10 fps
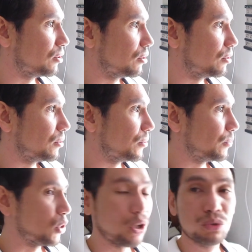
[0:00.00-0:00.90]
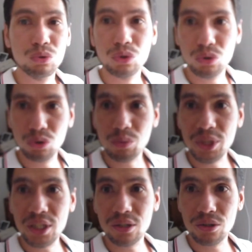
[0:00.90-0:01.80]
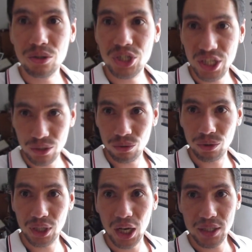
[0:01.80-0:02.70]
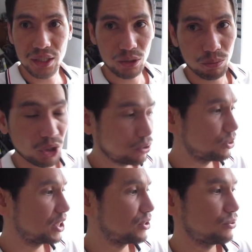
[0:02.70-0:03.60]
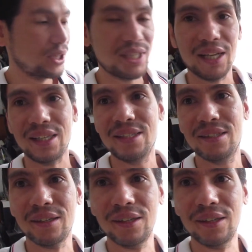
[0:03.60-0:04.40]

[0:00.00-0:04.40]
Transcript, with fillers: euh, en toute autonomie euh, chez eux grâce à une bonne connexion Internet.